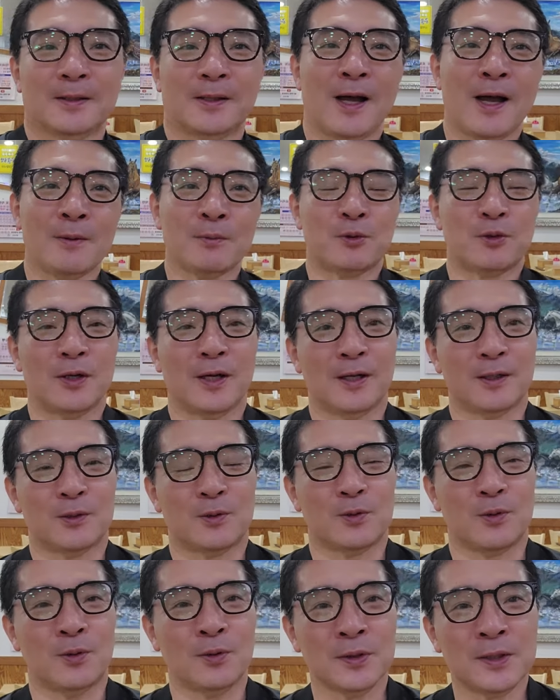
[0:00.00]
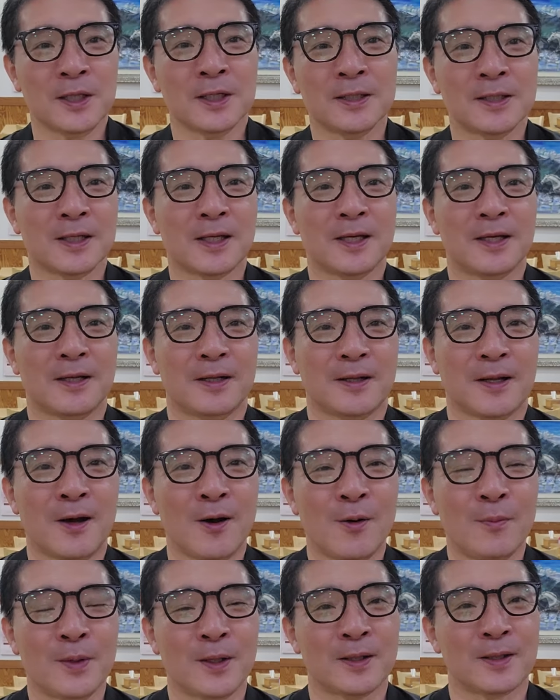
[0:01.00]
다음 주에 좋은 성적이
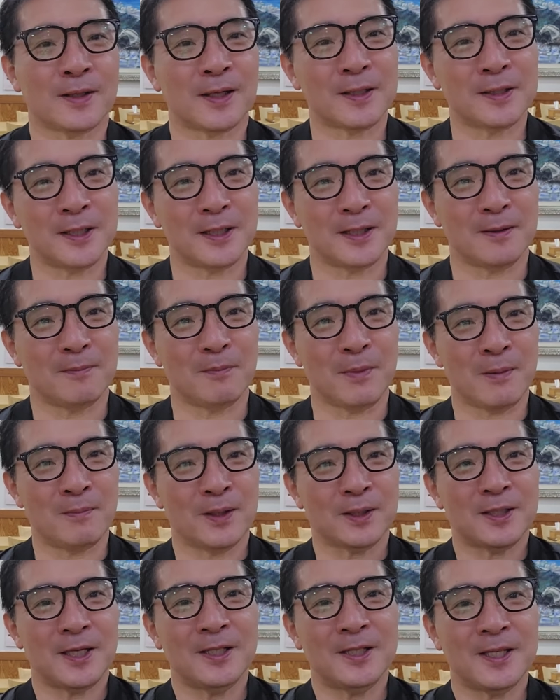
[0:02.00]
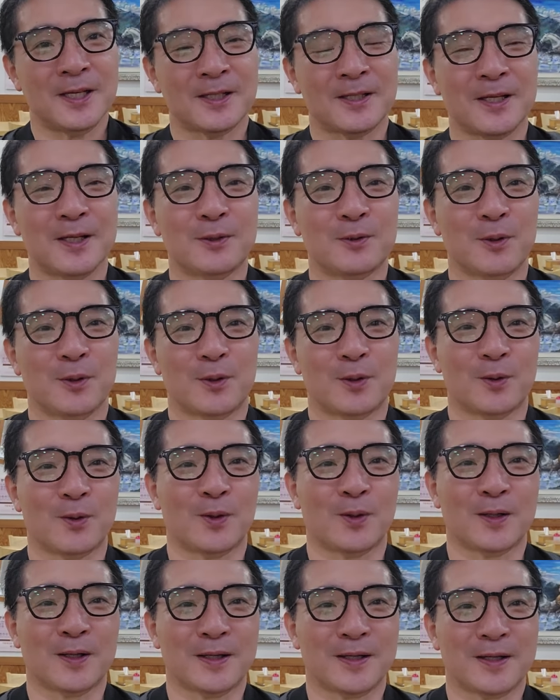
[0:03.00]
나오면 다시 멤버 체치가 될 수
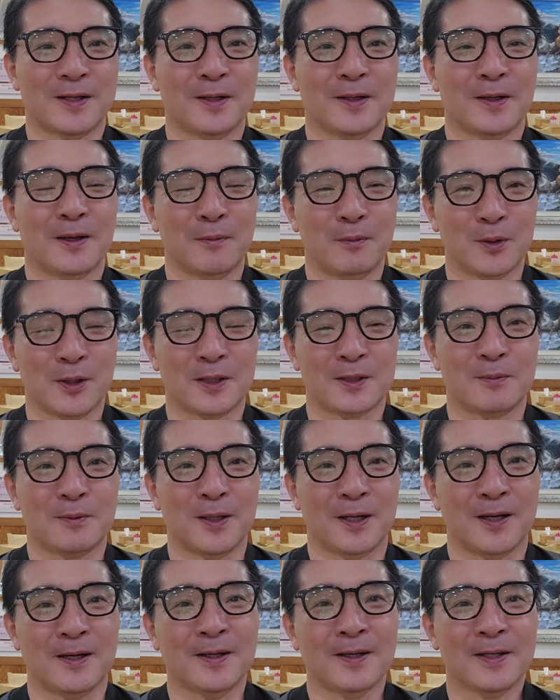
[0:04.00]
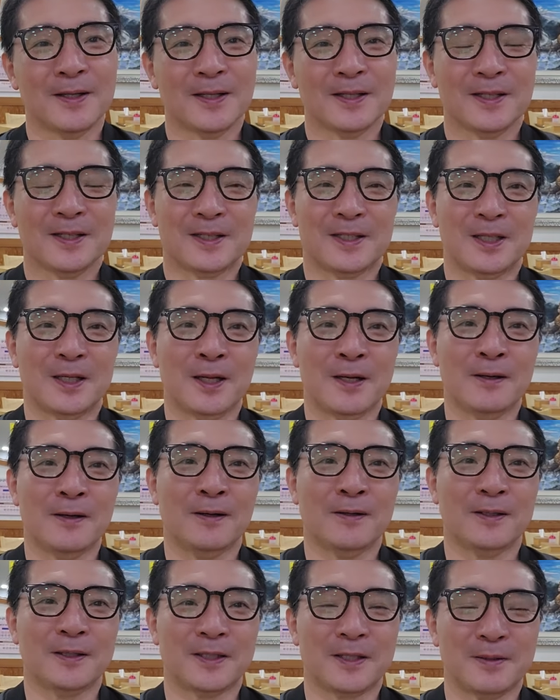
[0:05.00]
있도록 그래 해보겠습니다.
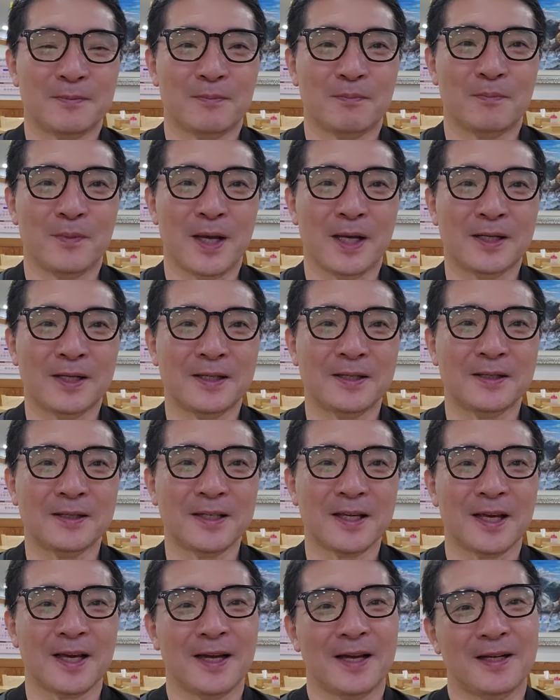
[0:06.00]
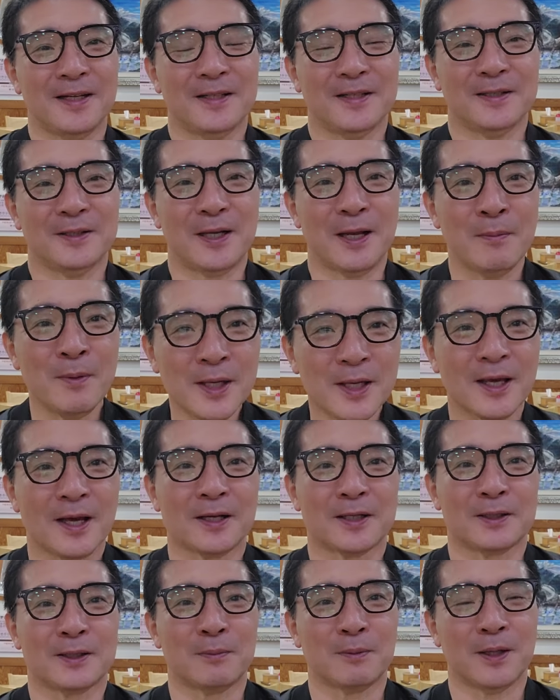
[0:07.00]
진행을 매끄럽게 재밌게
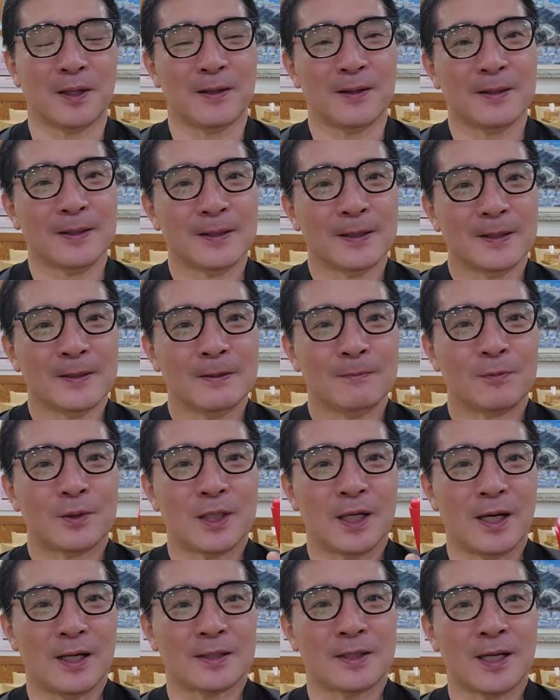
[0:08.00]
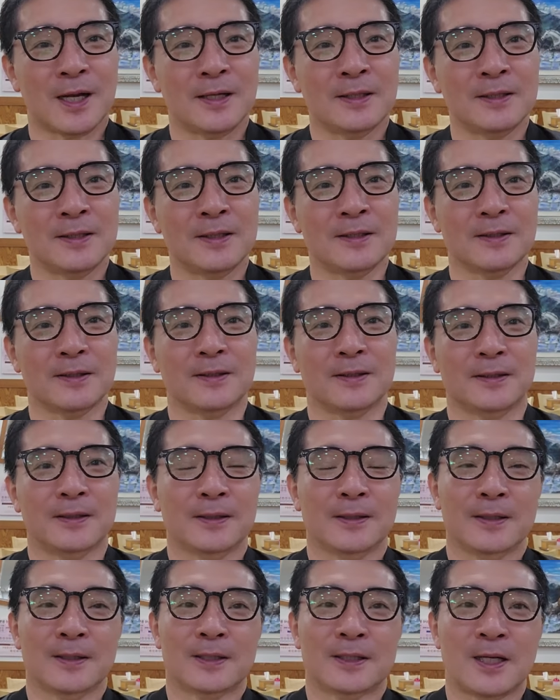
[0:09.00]
하겠습니다. 자 찬스
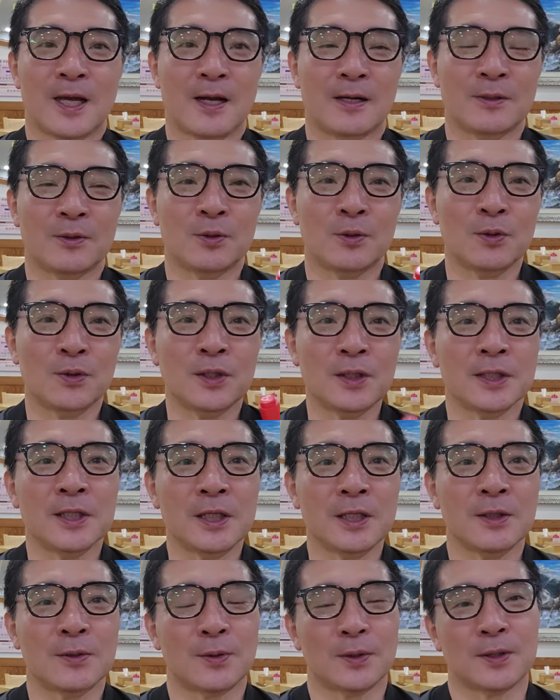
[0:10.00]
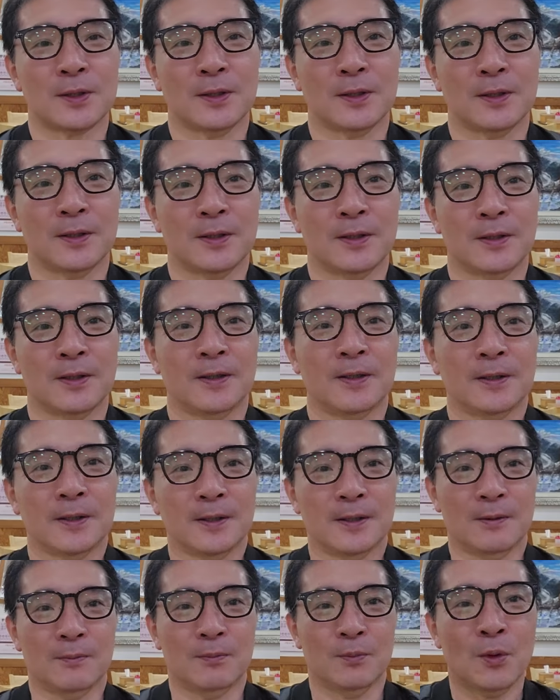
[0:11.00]
창조 정신으로서
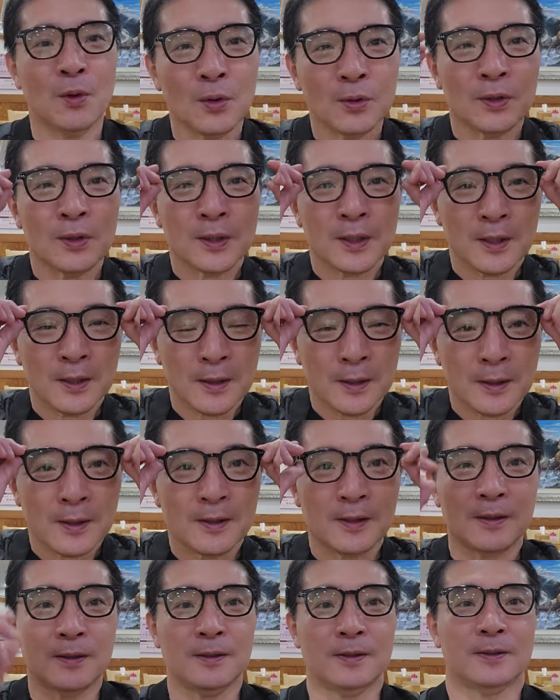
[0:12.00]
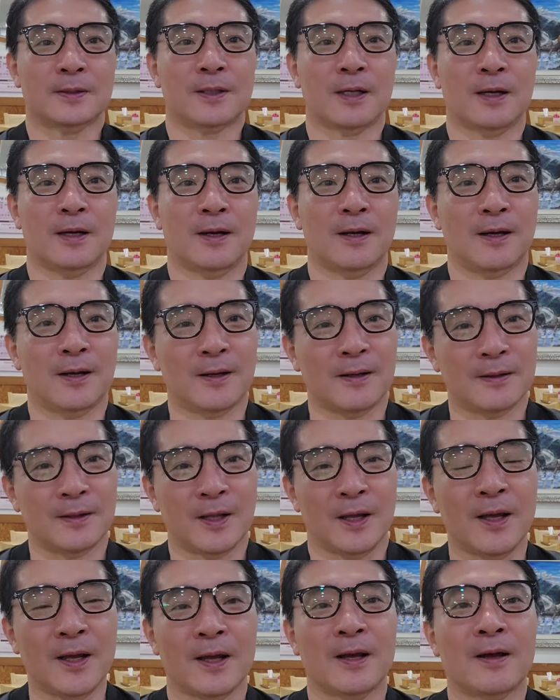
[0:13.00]
모든 일을 자
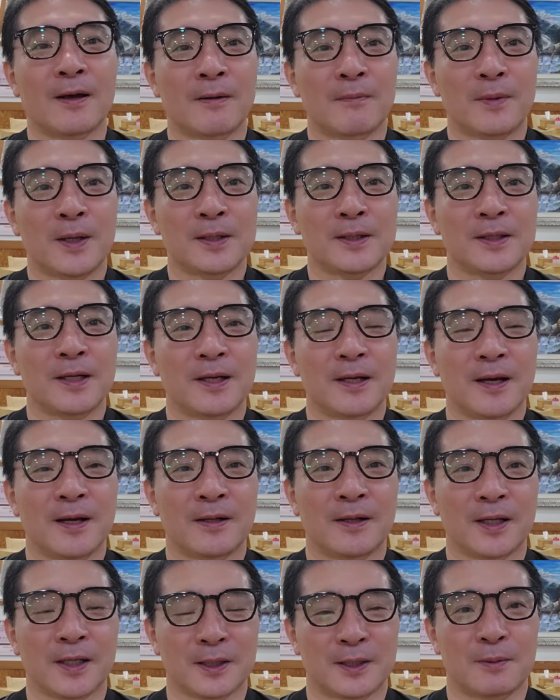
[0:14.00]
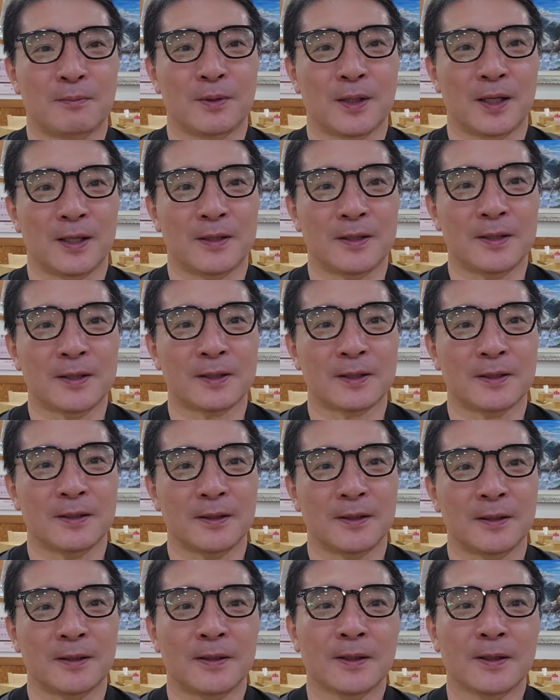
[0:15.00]
대야 맞이해야 되겠습니다. 그래서